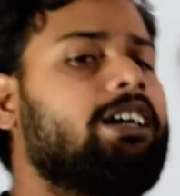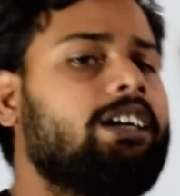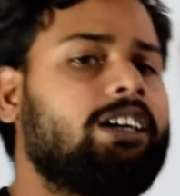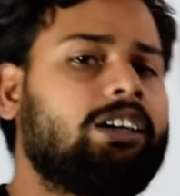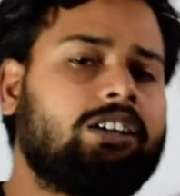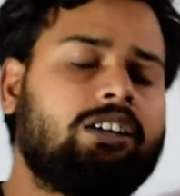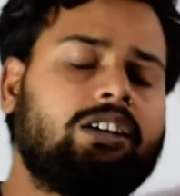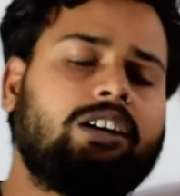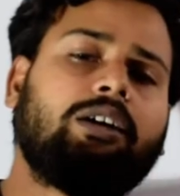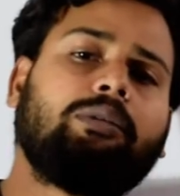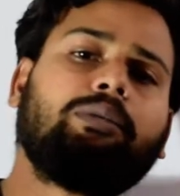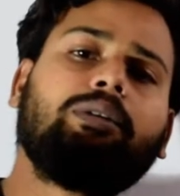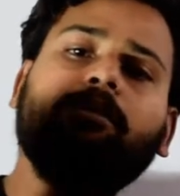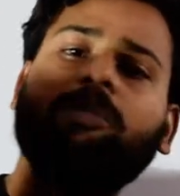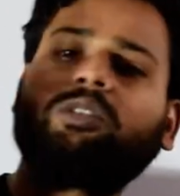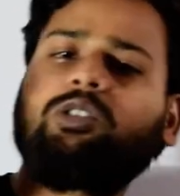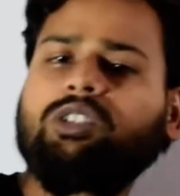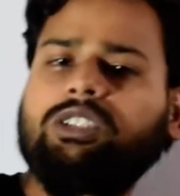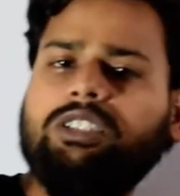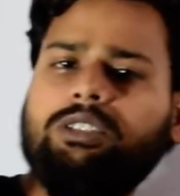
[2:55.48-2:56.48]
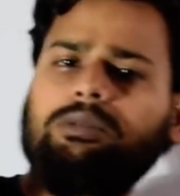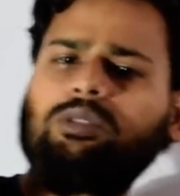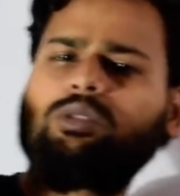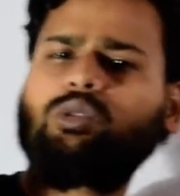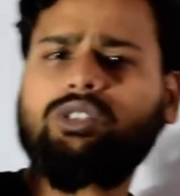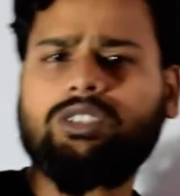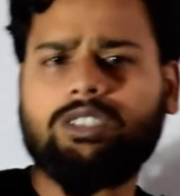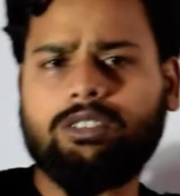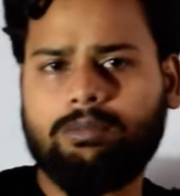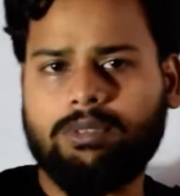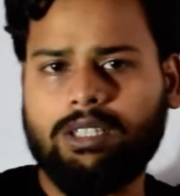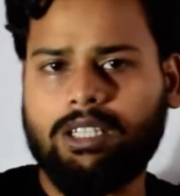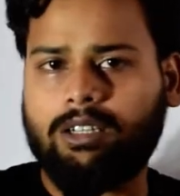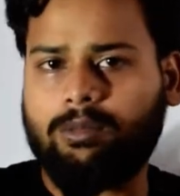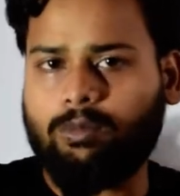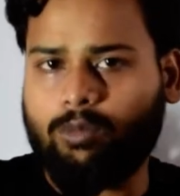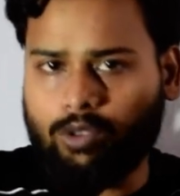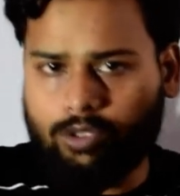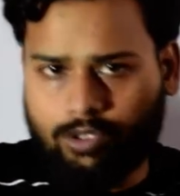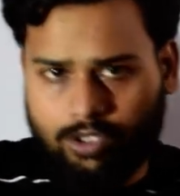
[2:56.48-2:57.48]
है कभी भी किसी भी क्वेश्चन में अगर
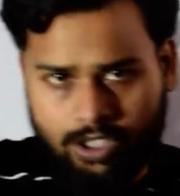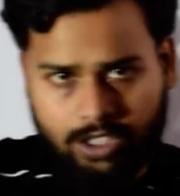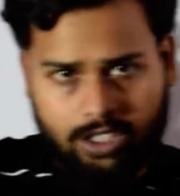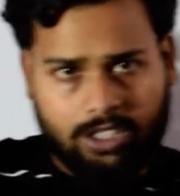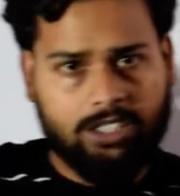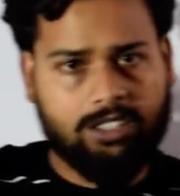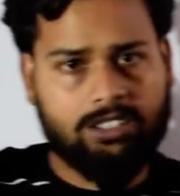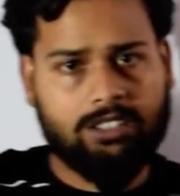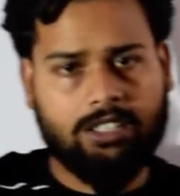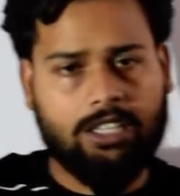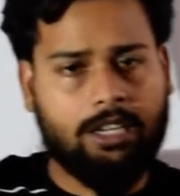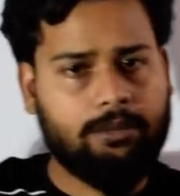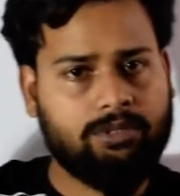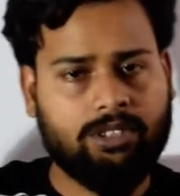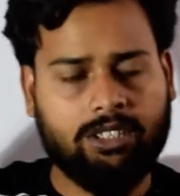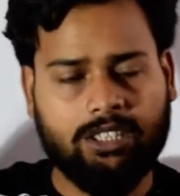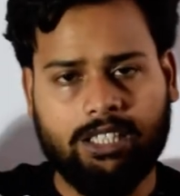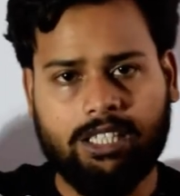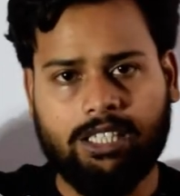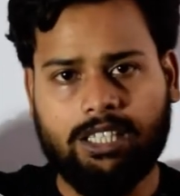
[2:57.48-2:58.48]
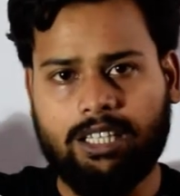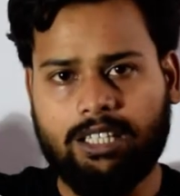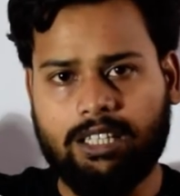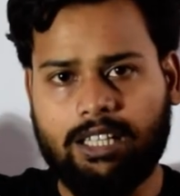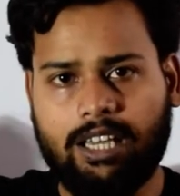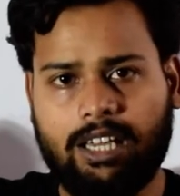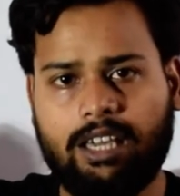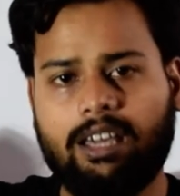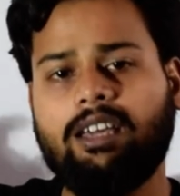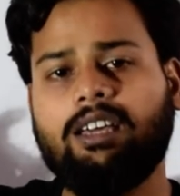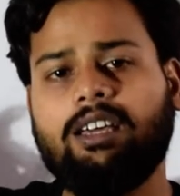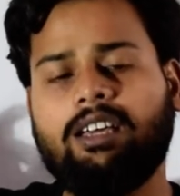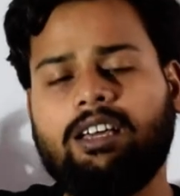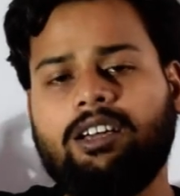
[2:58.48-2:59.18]
मोड थ्री स्ट्राइप से दिया जाता है